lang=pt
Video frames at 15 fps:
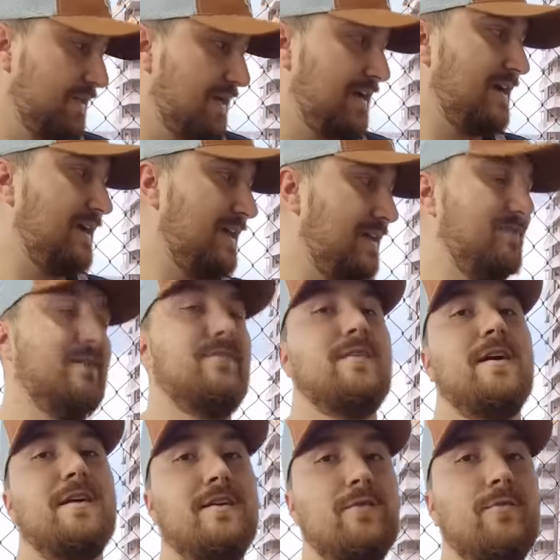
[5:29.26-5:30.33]
ah, ela vai
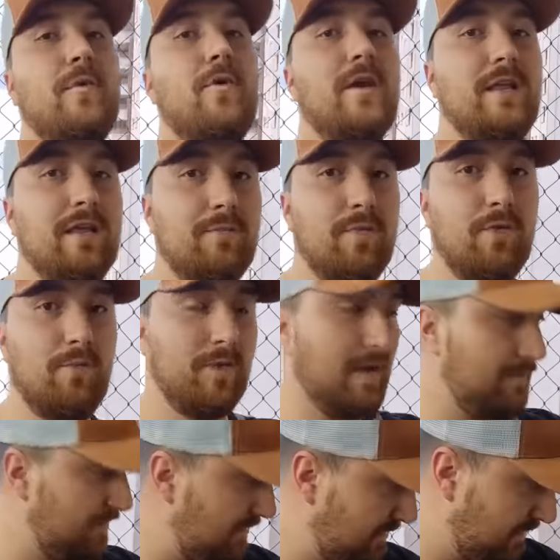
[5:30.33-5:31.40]
ficar aqui uma horinha pelo
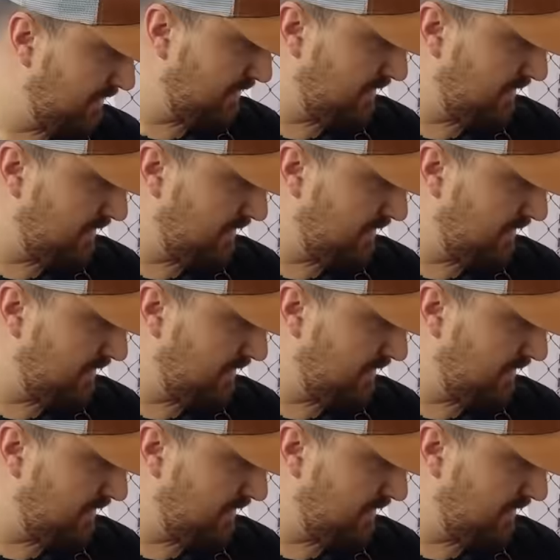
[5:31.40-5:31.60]
menos,